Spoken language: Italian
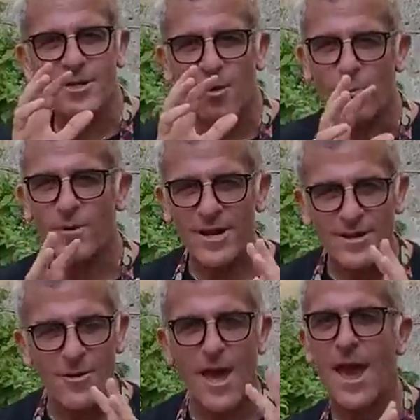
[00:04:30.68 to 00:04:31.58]
tra l'uomo
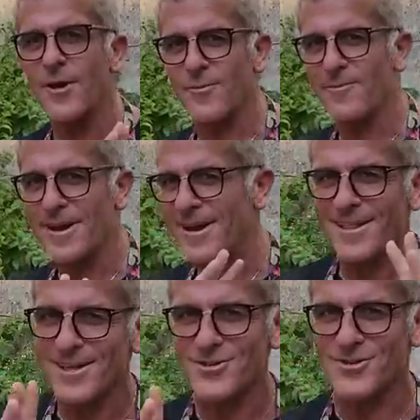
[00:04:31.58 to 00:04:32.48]
ragno e Iron Man, è
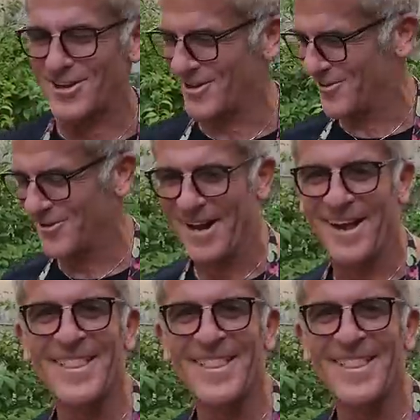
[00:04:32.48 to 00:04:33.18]
indeciso ancora.